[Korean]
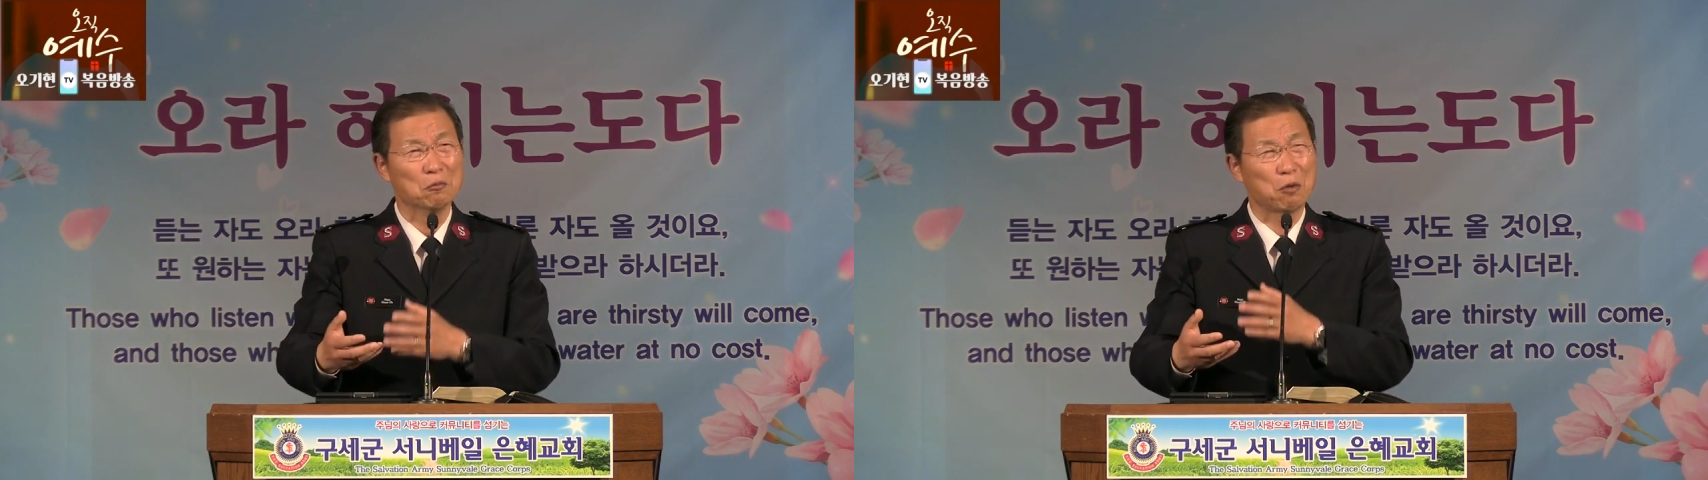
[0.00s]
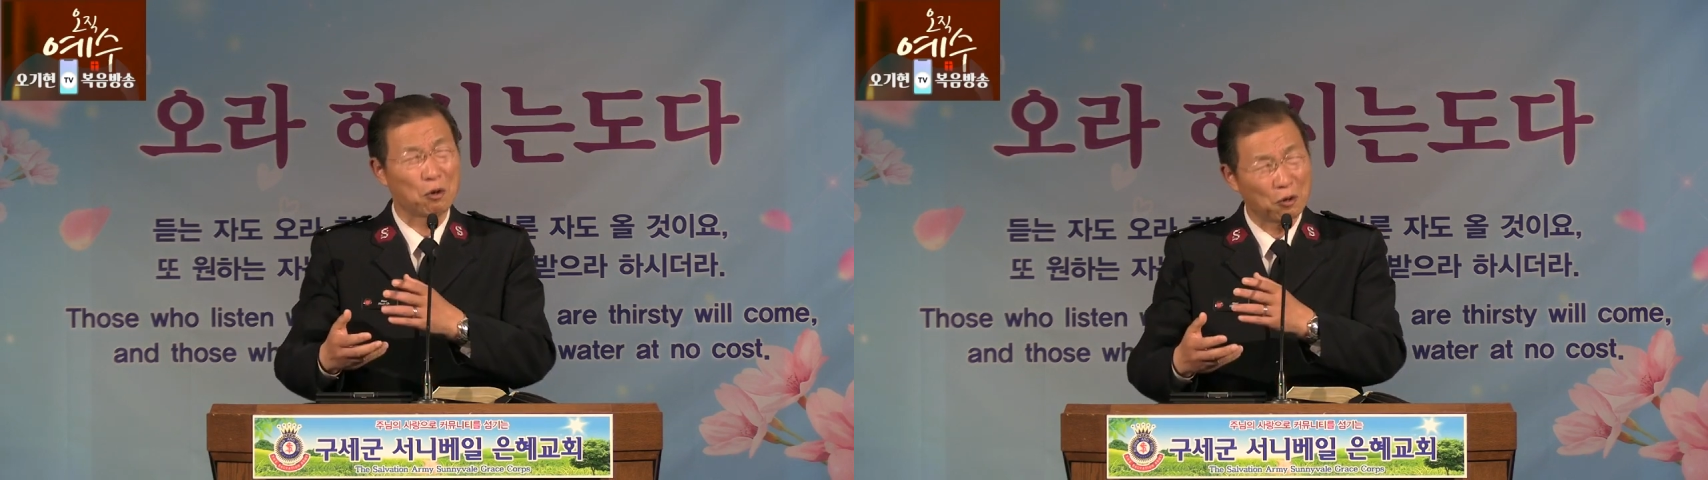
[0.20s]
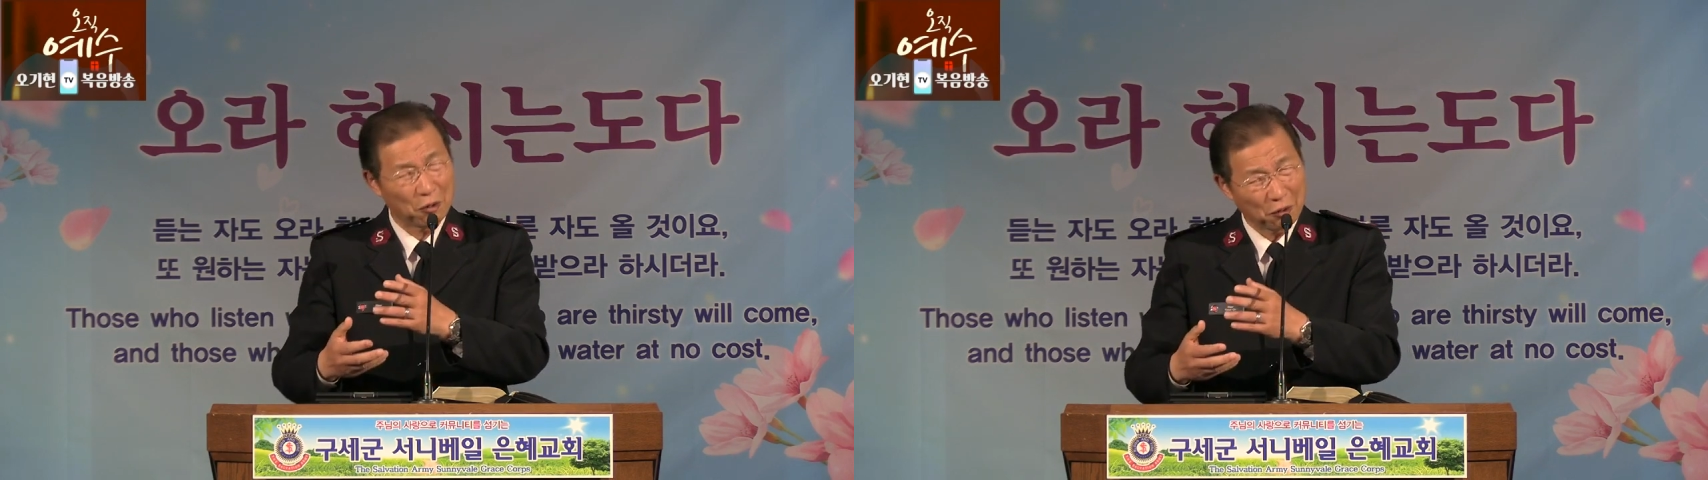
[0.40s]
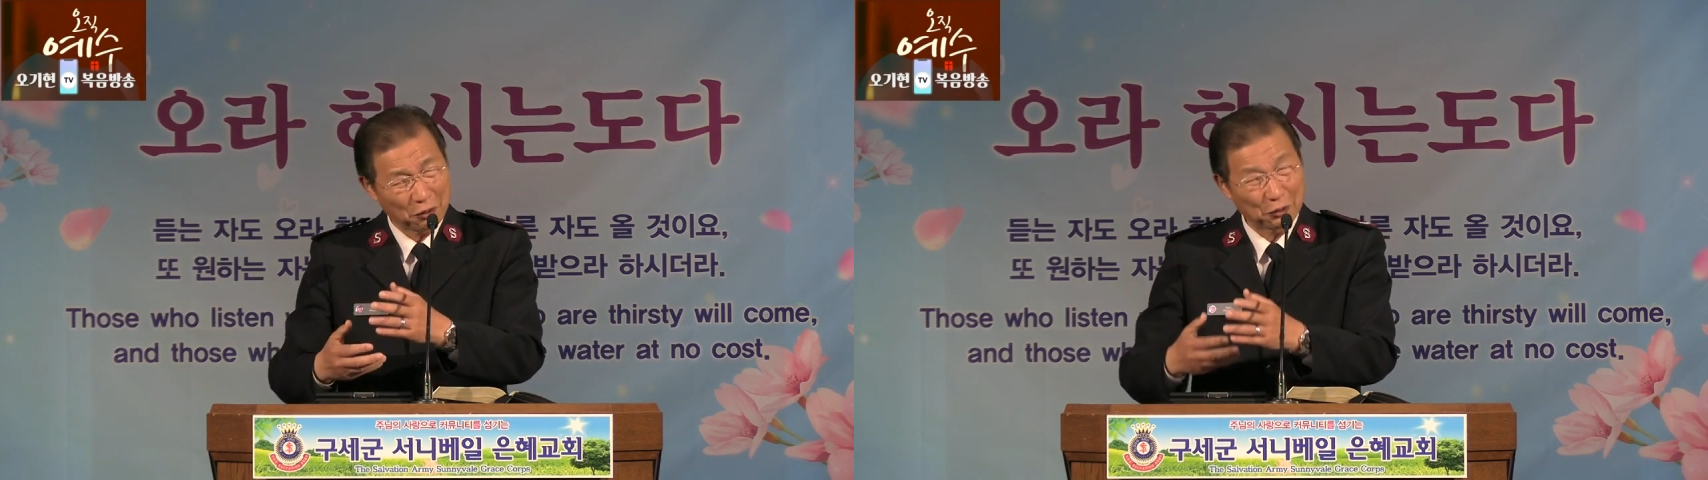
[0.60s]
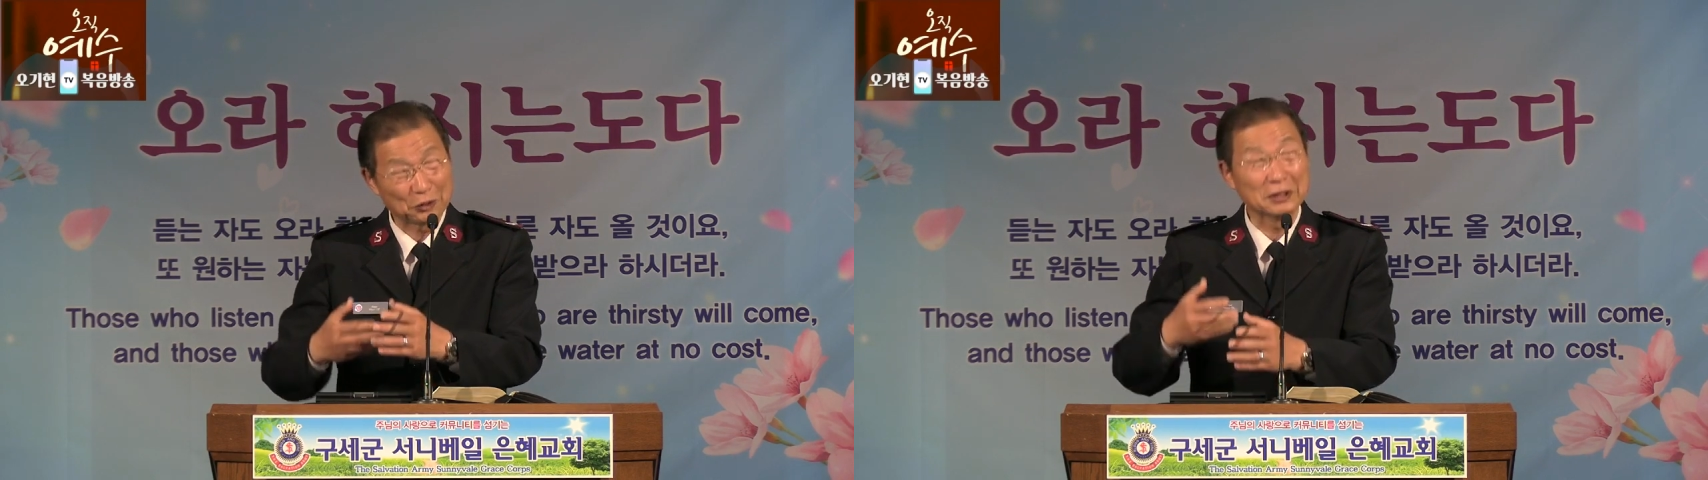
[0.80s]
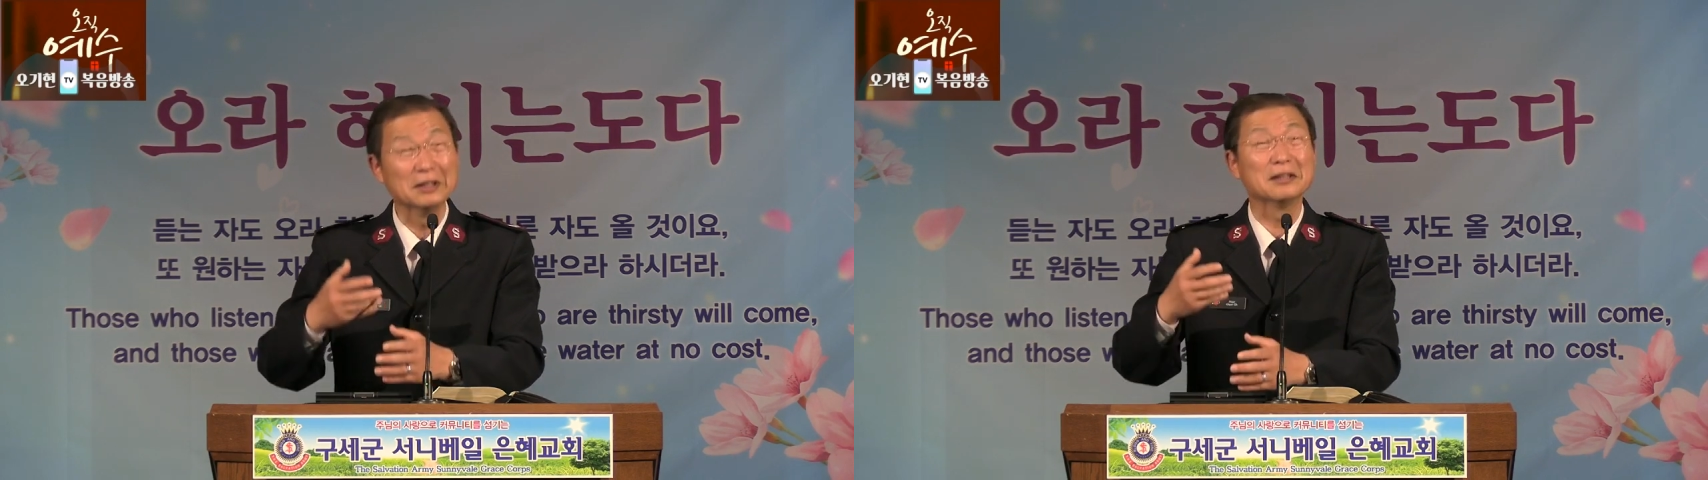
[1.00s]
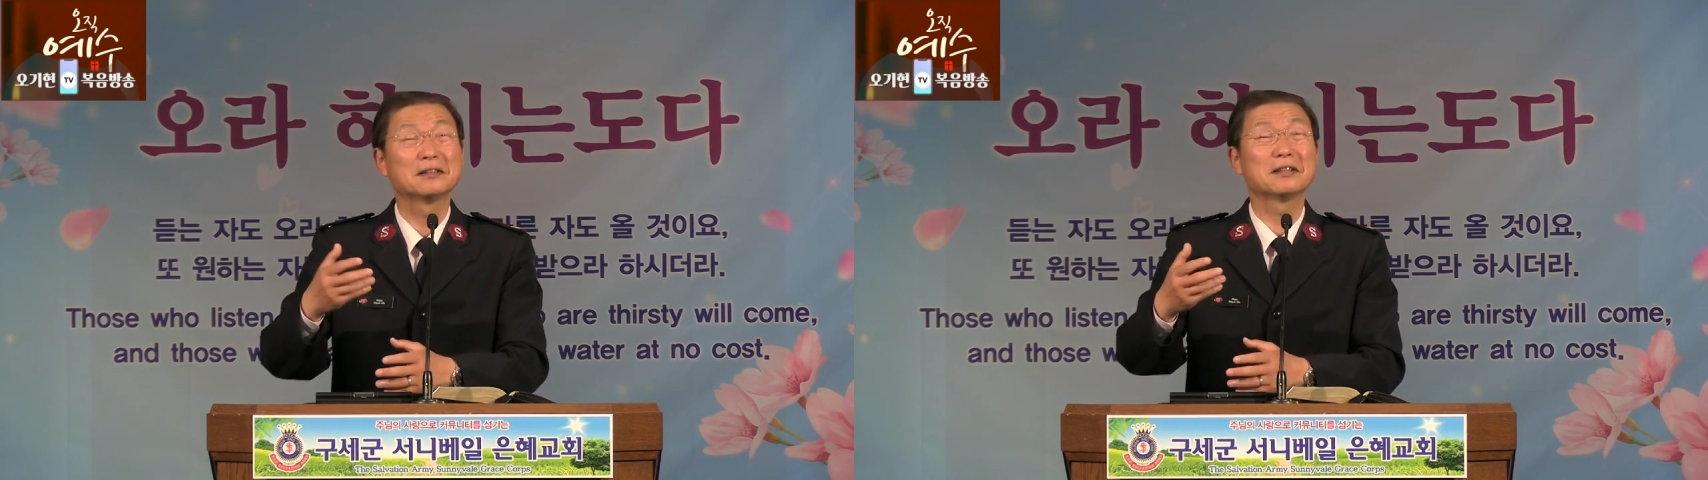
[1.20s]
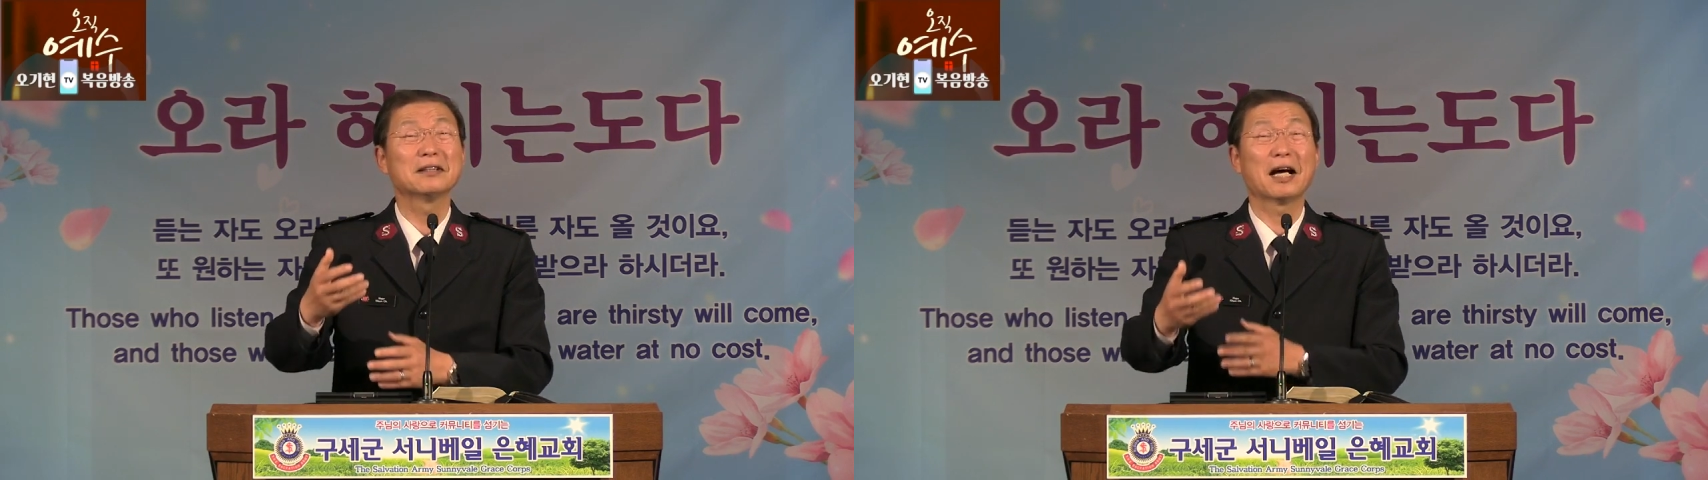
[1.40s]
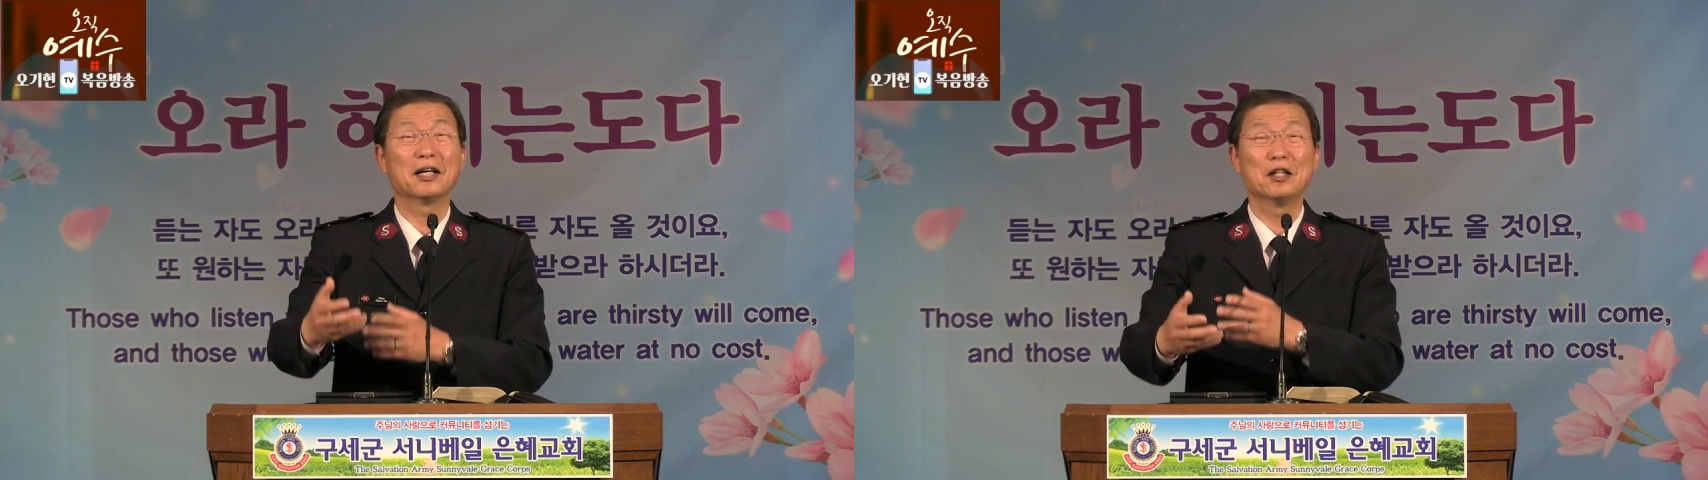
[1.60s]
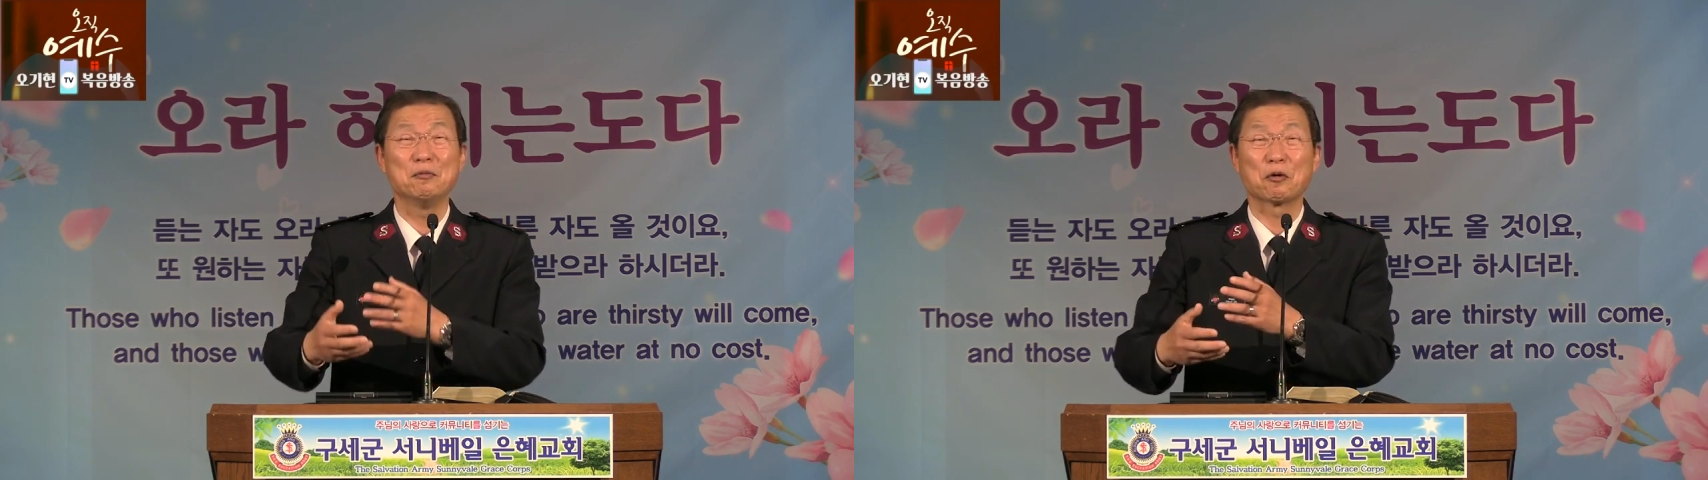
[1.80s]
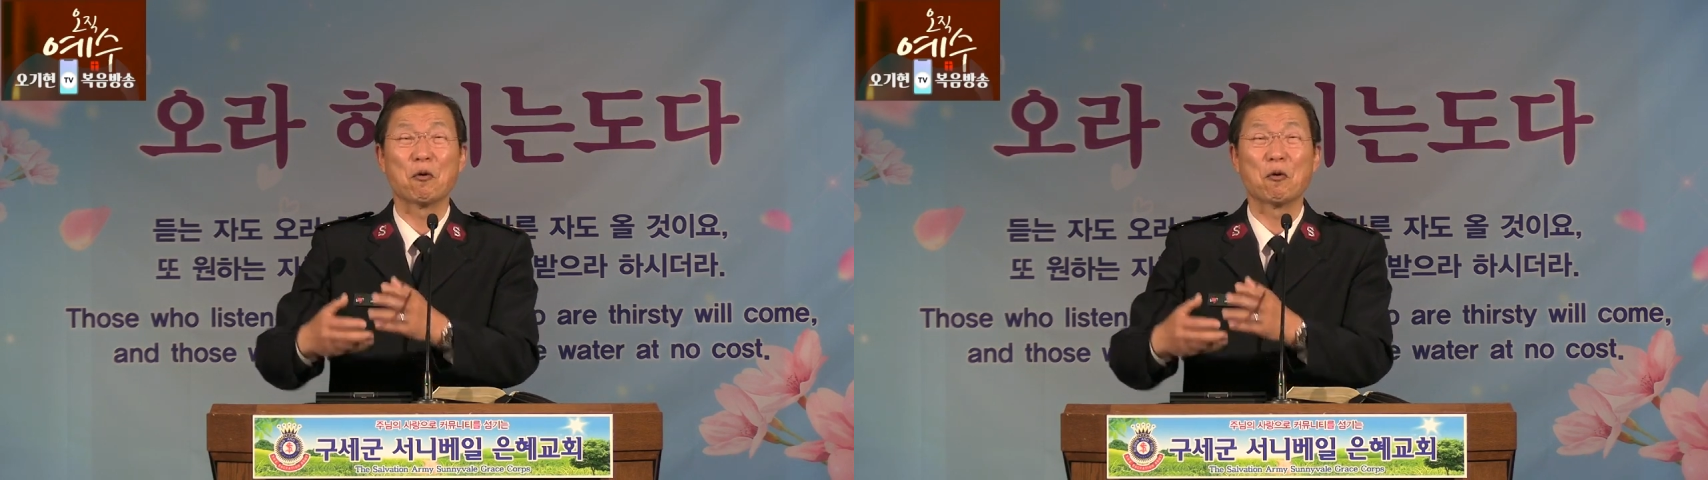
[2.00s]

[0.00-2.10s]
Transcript: 모든 것들을 하나님이